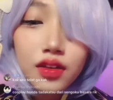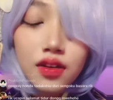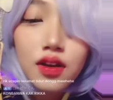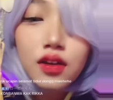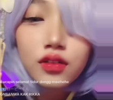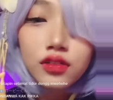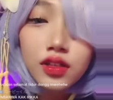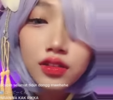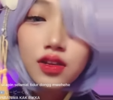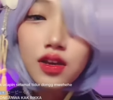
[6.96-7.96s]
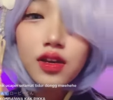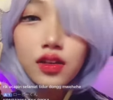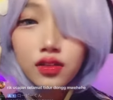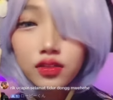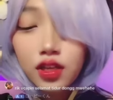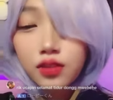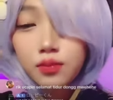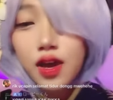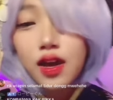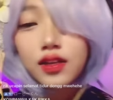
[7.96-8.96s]
kalau aku telat gak telat
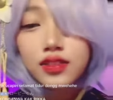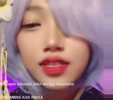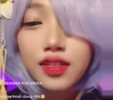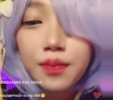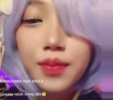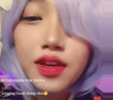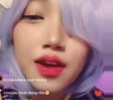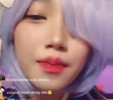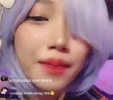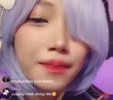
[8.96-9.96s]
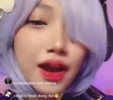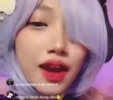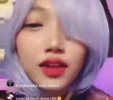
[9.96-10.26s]
banget sih tapi nggak apa-apa